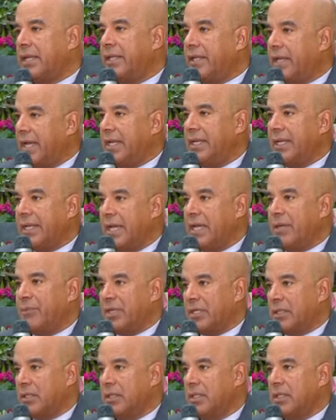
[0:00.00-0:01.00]
الجهه اللي جايه
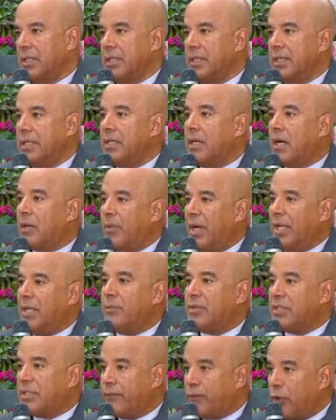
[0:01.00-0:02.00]
منها لان اقماحنا
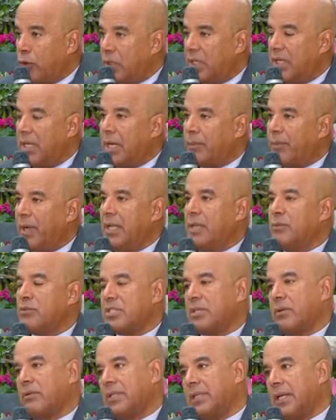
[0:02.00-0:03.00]
بتفوق الاقماح
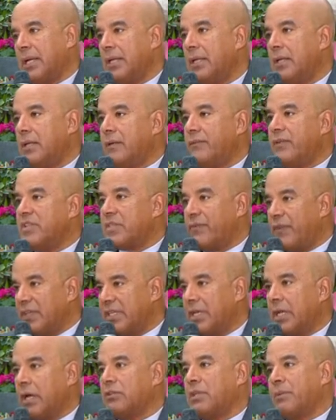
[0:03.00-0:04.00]
المستورده في صفات
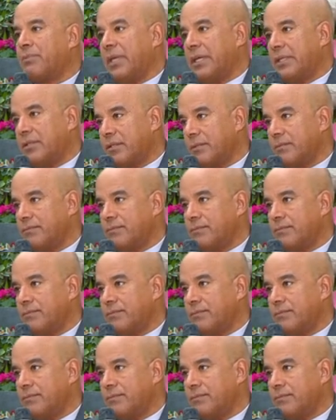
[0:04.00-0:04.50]
الجوده بتاعتها